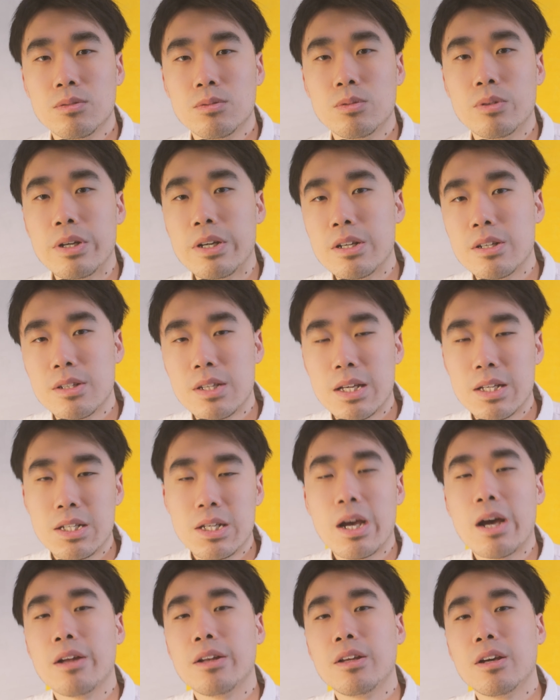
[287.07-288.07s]
我一直在
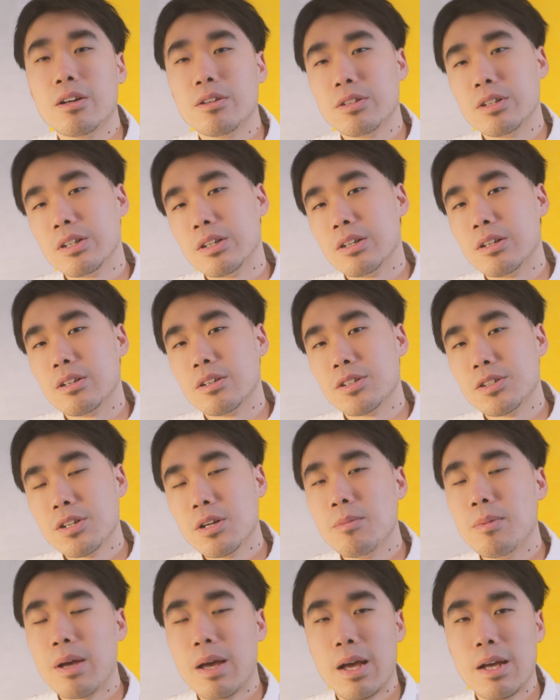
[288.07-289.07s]
强调这个
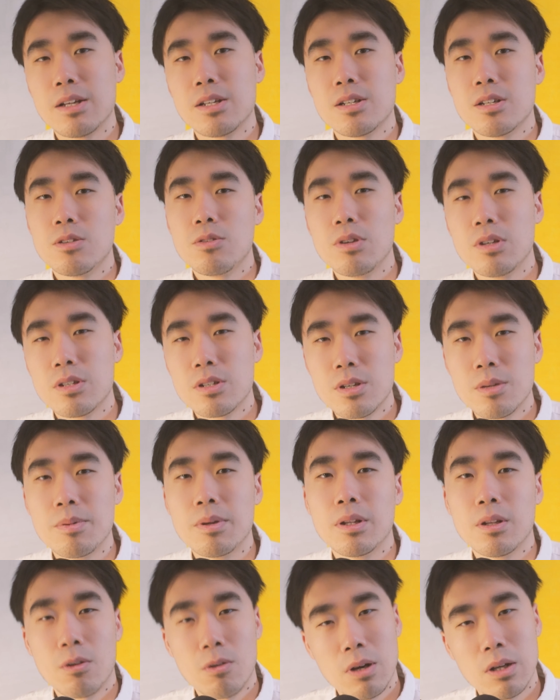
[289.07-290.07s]
设备还是对视
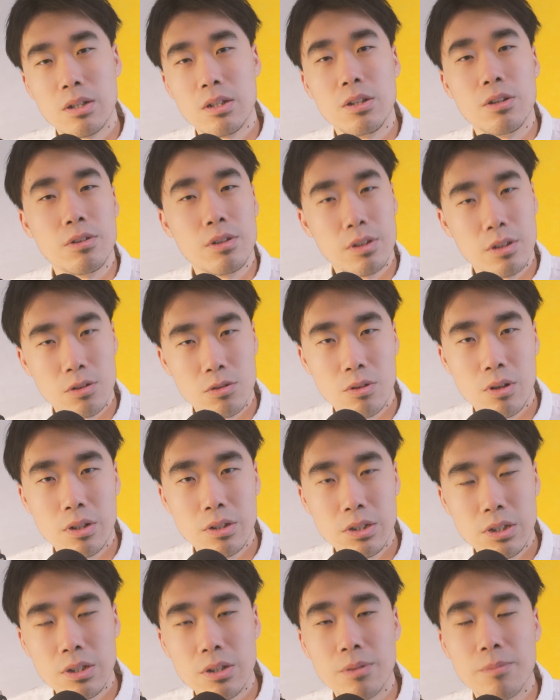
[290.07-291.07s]
频的画质有一定的重要
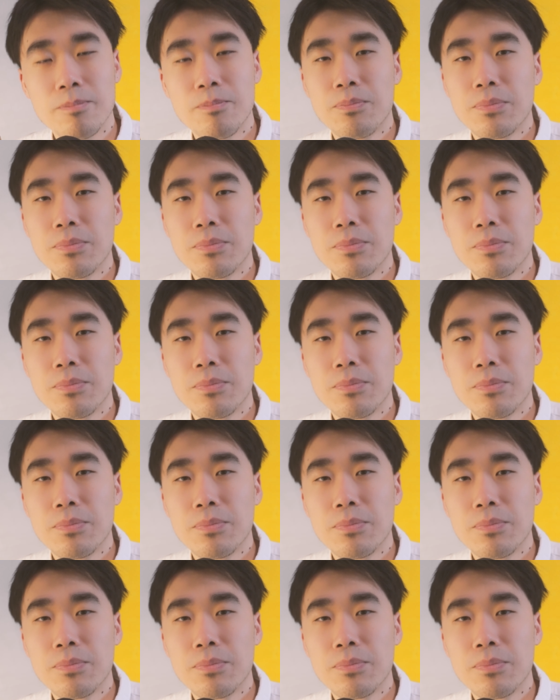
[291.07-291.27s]
性。